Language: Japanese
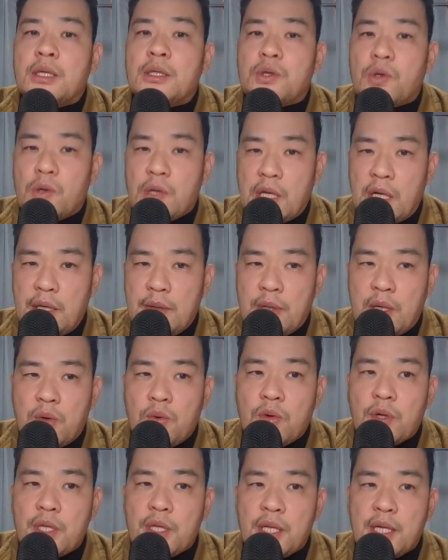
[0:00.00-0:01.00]
教会は
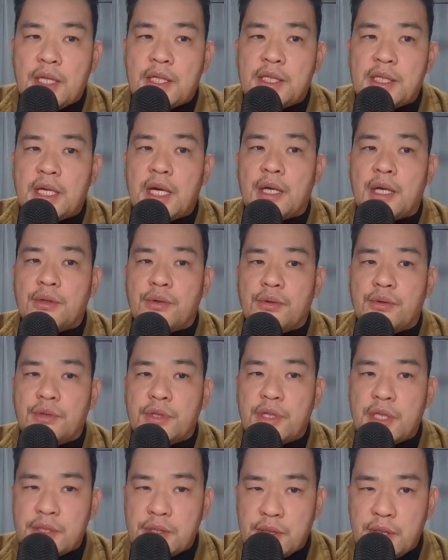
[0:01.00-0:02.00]
大きな被害を
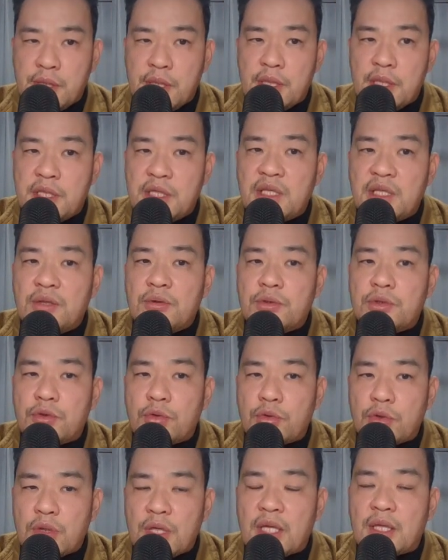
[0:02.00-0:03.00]
受けずに生き抜く
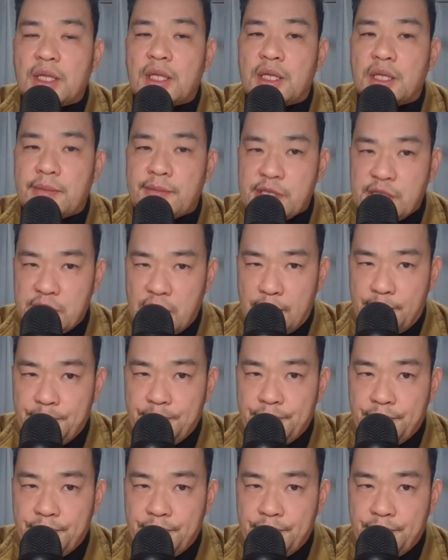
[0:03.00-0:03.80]
ことができました。